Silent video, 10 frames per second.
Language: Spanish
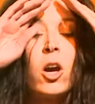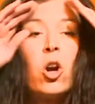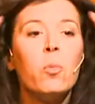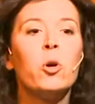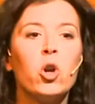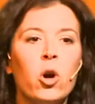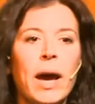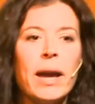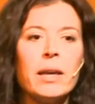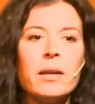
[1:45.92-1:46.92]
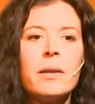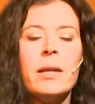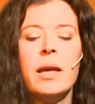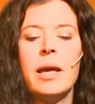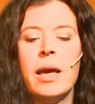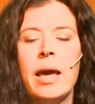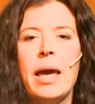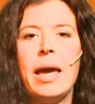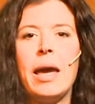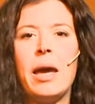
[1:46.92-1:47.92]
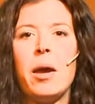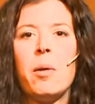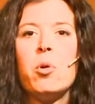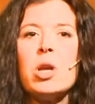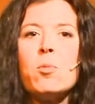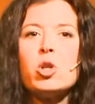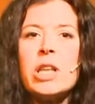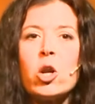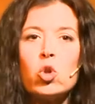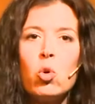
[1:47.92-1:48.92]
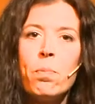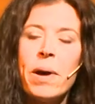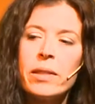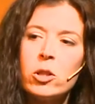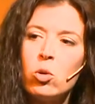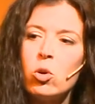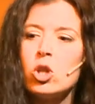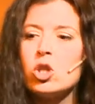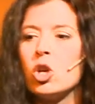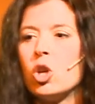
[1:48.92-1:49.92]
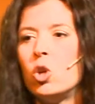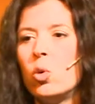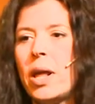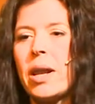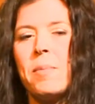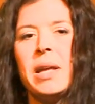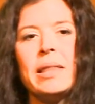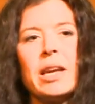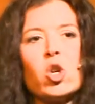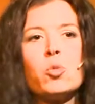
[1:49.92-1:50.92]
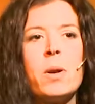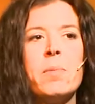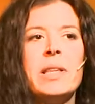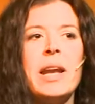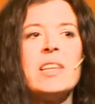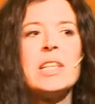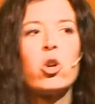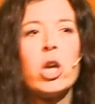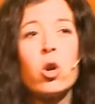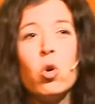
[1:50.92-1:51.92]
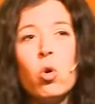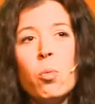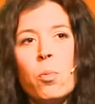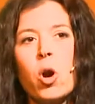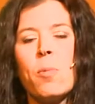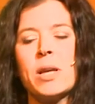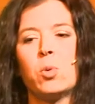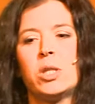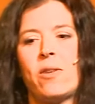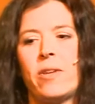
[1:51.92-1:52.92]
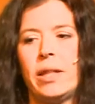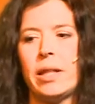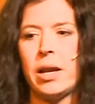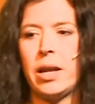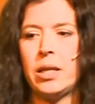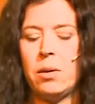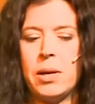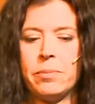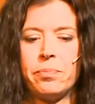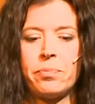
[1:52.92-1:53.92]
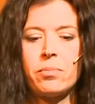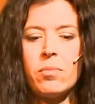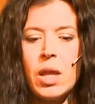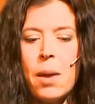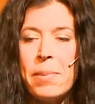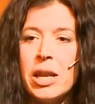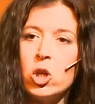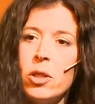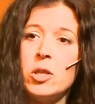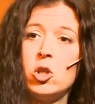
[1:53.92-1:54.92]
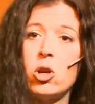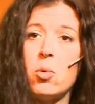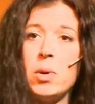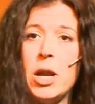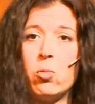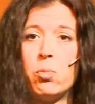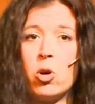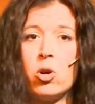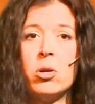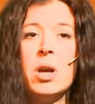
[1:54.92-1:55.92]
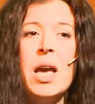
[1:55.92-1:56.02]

Como no hay, eh, voy a mostraros un par de trucos y una herramienta que os permitirá desarrollar un poco más vuestra faceta creativa. Para eso necesito rebobinar un poco.